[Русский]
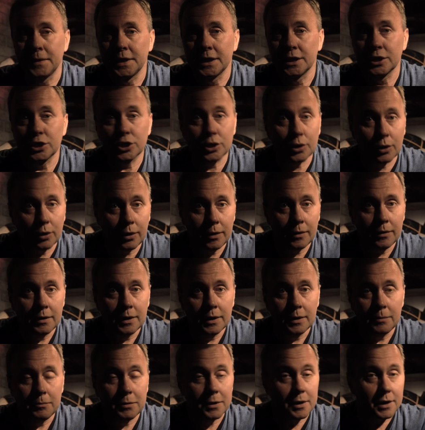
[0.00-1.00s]
Что?
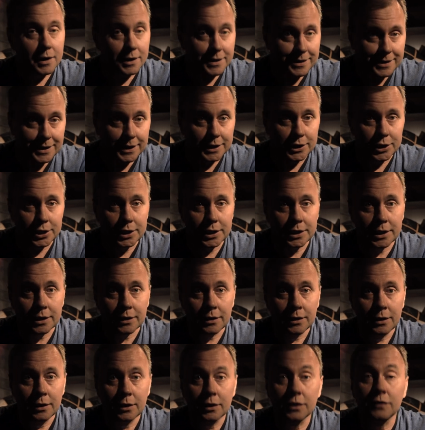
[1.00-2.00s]
Первый раз слышите?
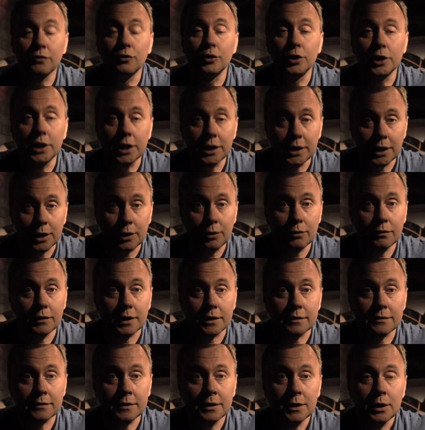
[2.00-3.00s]
Двое детей у
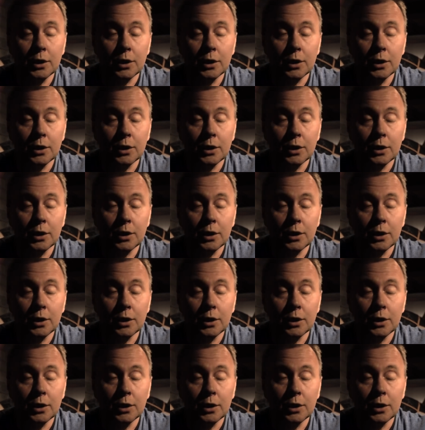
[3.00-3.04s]
вас?